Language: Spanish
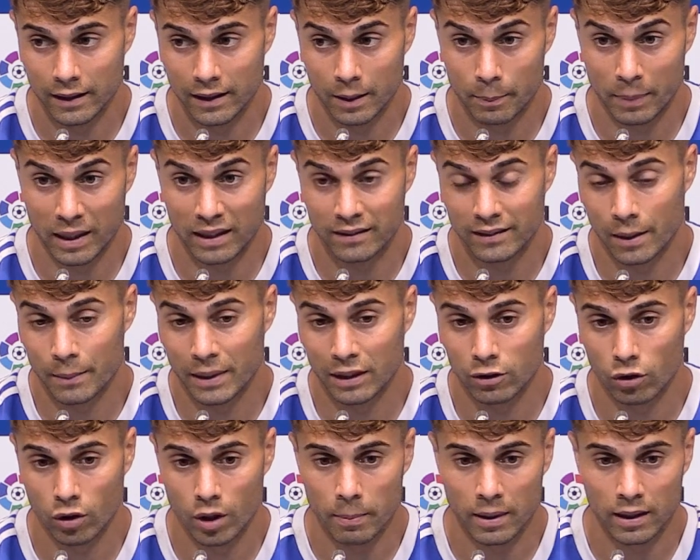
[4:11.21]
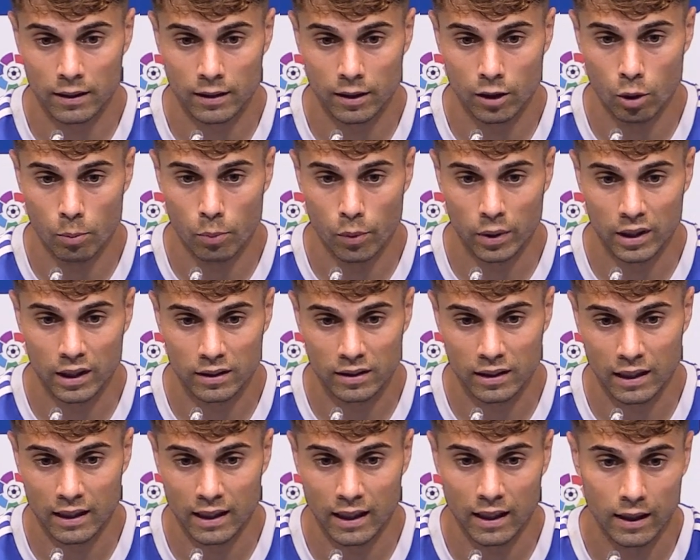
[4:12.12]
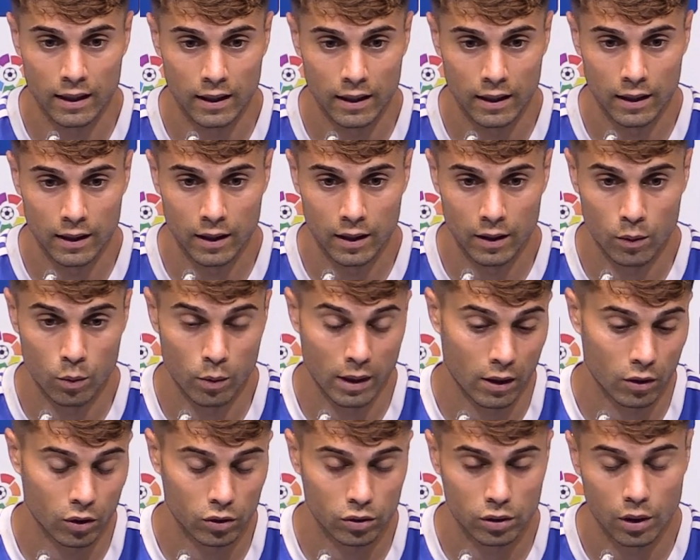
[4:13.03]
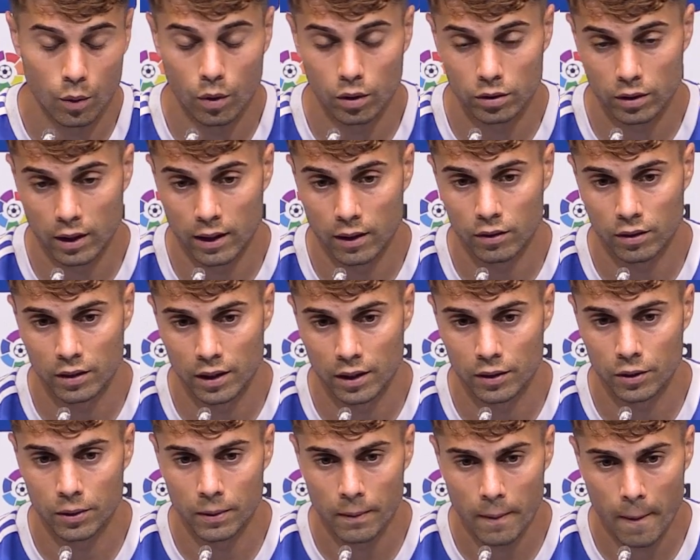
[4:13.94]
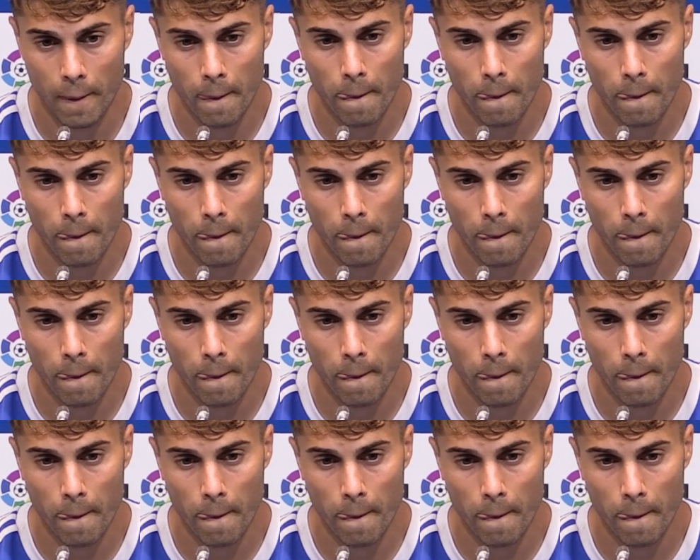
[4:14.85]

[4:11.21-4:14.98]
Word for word: el planteamiento de partido, pues será eh, una cosa u otra, ¿no? Entiendo.